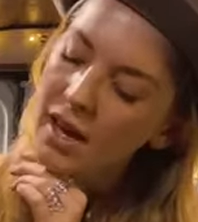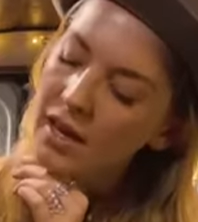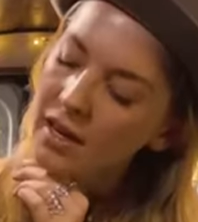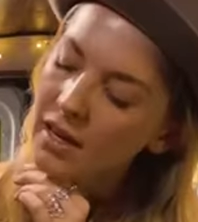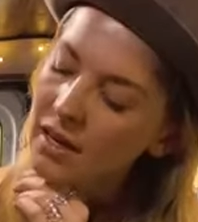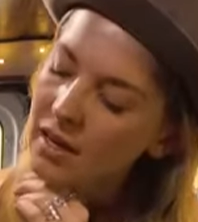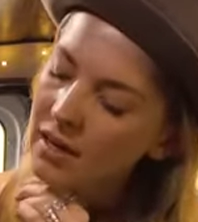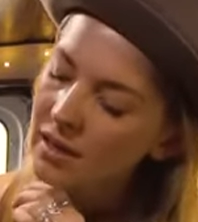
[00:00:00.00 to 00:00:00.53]

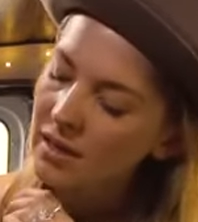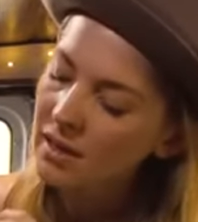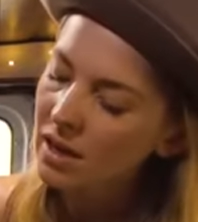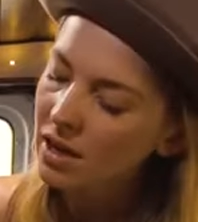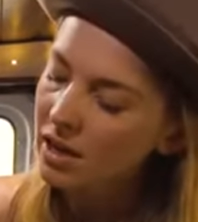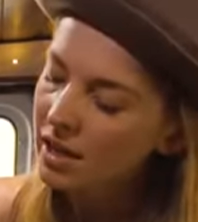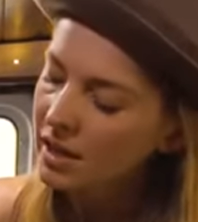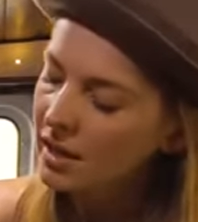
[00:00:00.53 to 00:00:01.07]
esta mitad
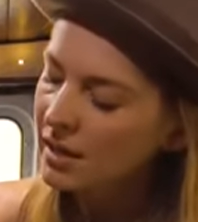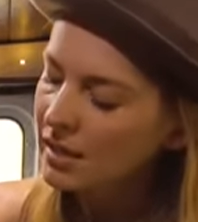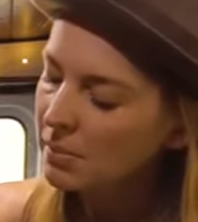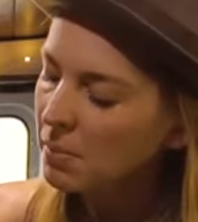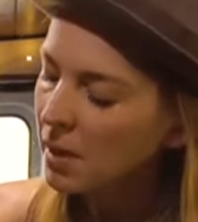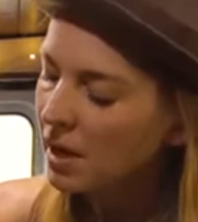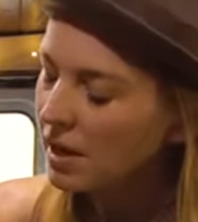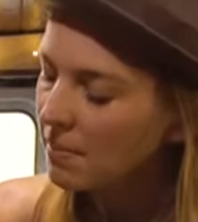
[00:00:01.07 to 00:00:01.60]
inferior
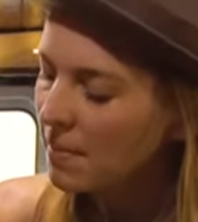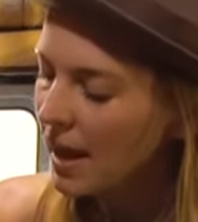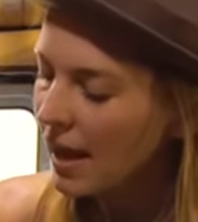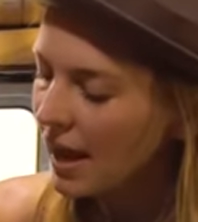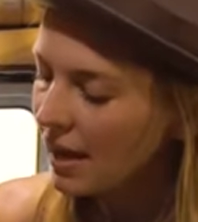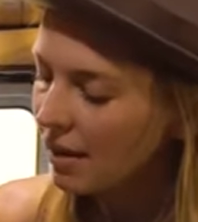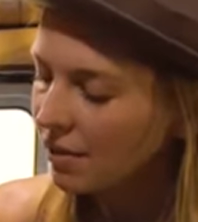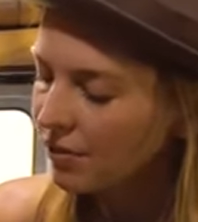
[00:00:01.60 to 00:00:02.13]
tengo mi cajón
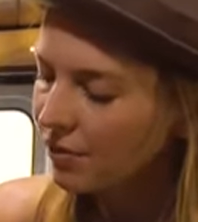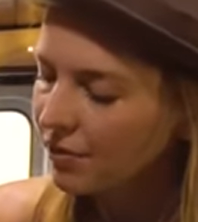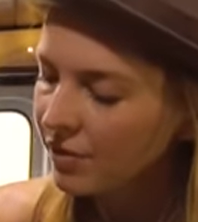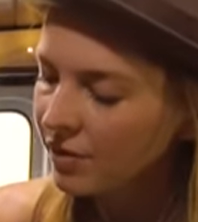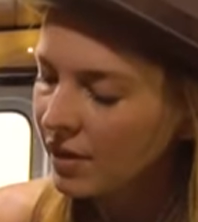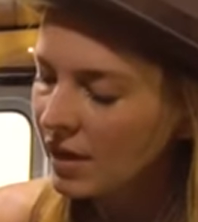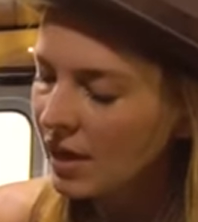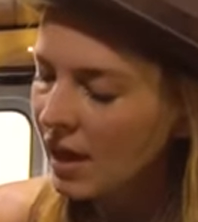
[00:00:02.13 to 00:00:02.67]
de
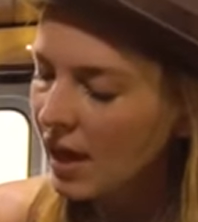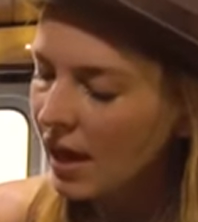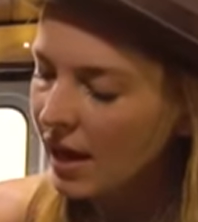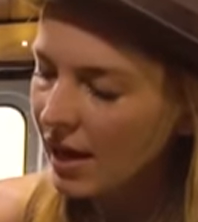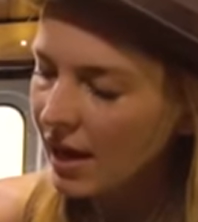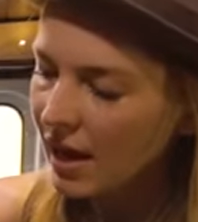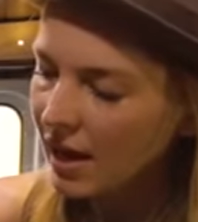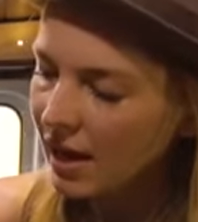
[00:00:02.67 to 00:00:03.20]
electrónica
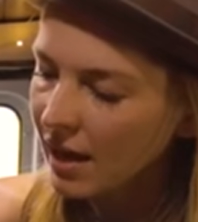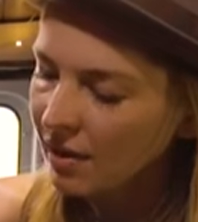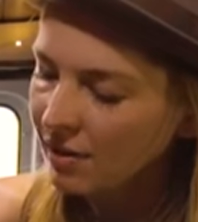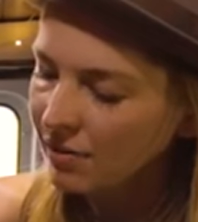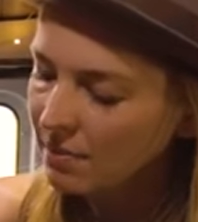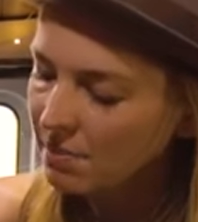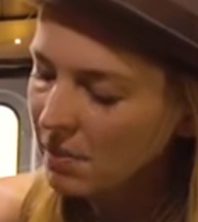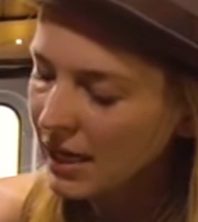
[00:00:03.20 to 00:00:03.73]
debajo.
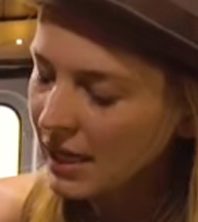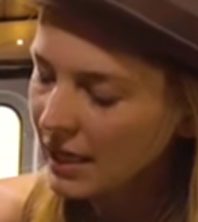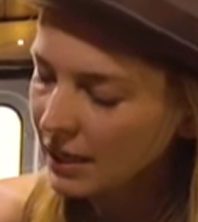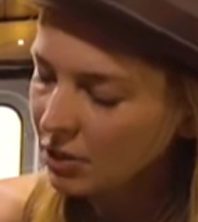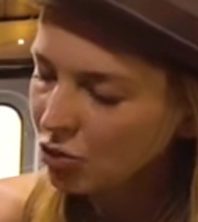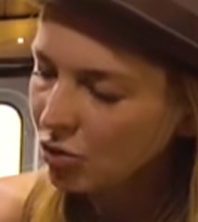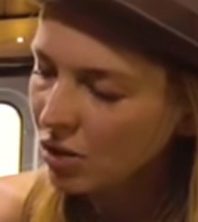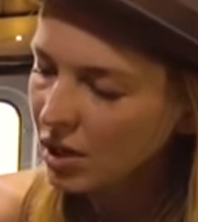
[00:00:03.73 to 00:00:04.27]

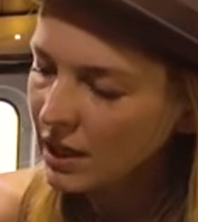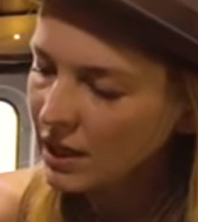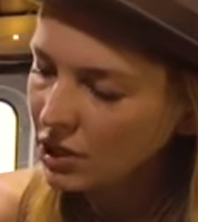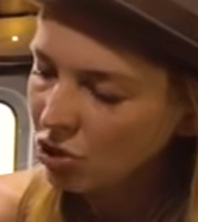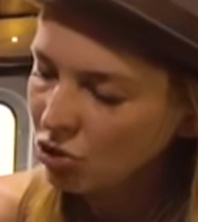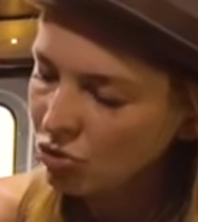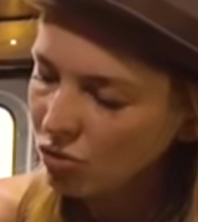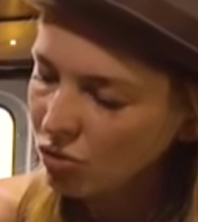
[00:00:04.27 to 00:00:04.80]
En
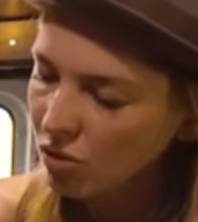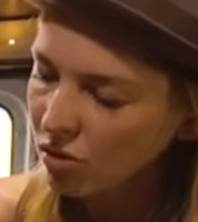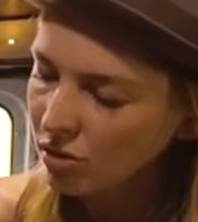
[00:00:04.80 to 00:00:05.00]
esta caja